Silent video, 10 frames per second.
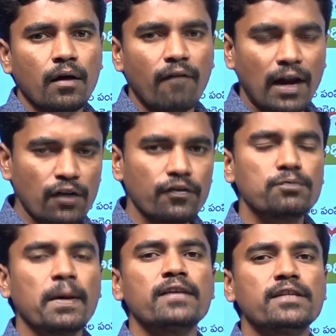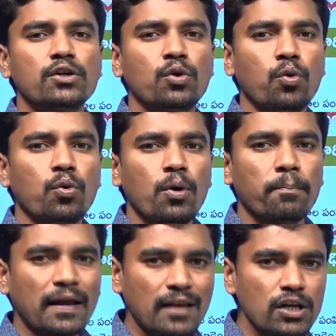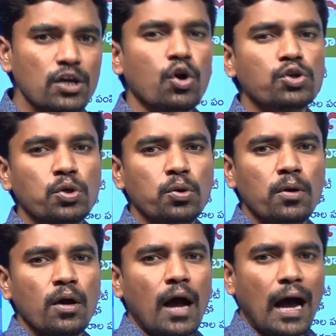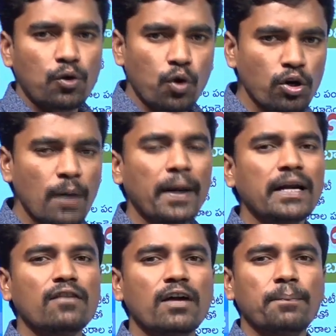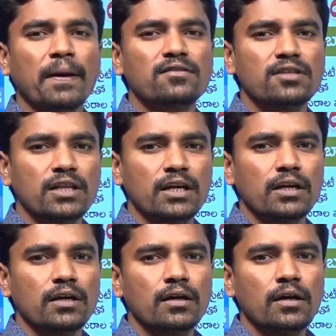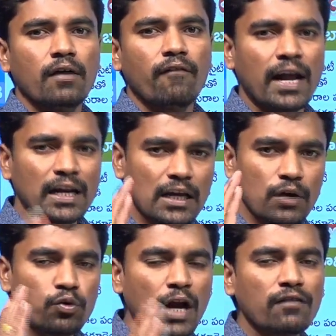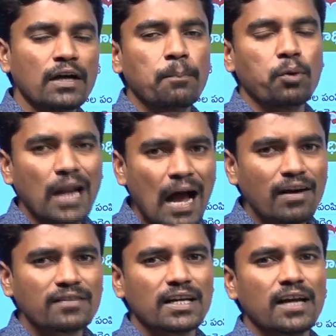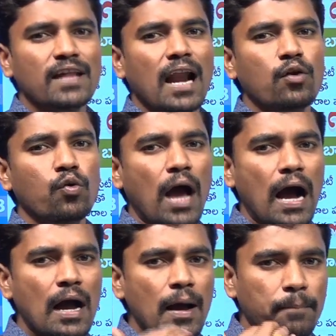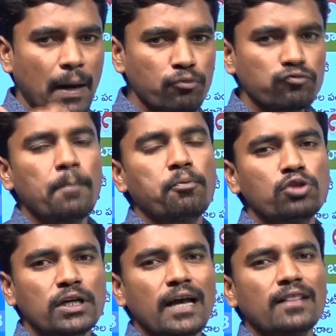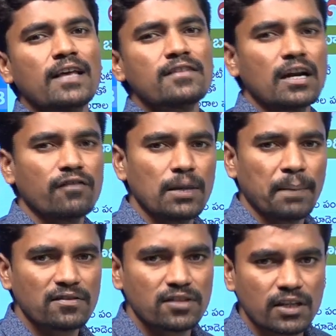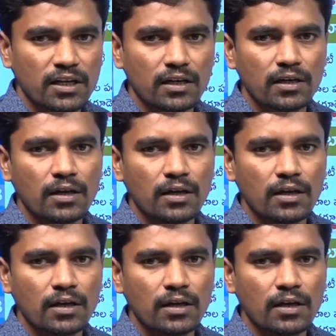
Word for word: వాళ్ళను విస్మరించిండు ప్రజలు ఈరోజు ఆ రోడ్డున పడ్డటువంటి పరిస్థితి వారికి ఉన్నటువంటి పునరావాస కేంద్రాలను కూడా ప్రభుత్వం పూర్తిగా ఎత్తేసినటువంటి పరిస్థితి